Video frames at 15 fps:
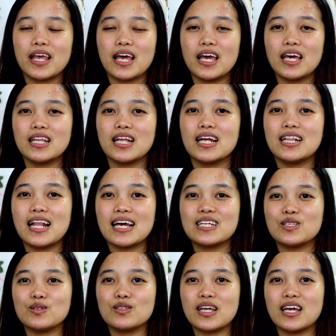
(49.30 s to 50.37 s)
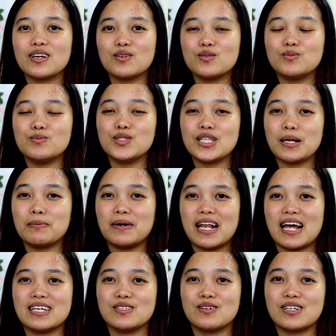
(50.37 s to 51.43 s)
And I'd like to thank muna
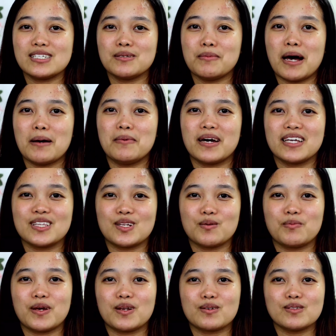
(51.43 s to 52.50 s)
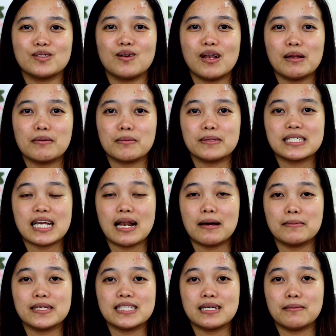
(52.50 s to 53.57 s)
pala, sorry sa mahabang intro, pero gusto ko lang
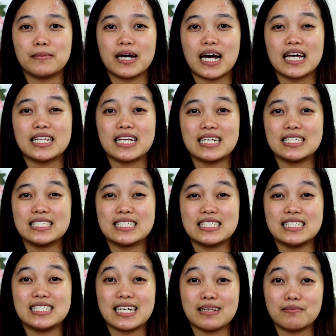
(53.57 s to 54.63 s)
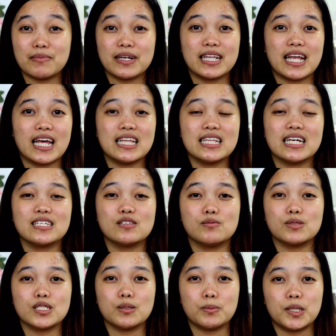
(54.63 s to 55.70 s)
magpasalamat sa mga nandyan pa din at
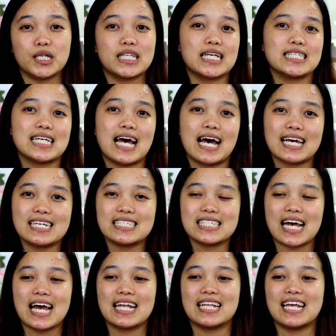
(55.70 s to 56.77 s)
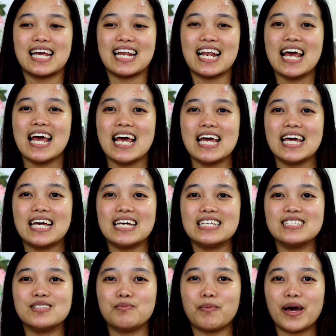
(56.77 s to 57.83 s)
sumusuporta sa aking channel
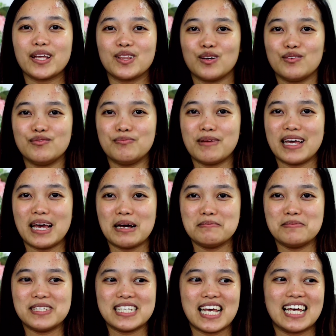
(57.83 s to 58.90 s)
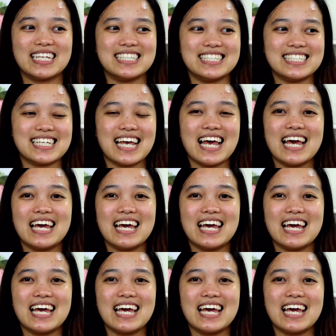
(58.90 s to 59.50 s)
in spite of my absence.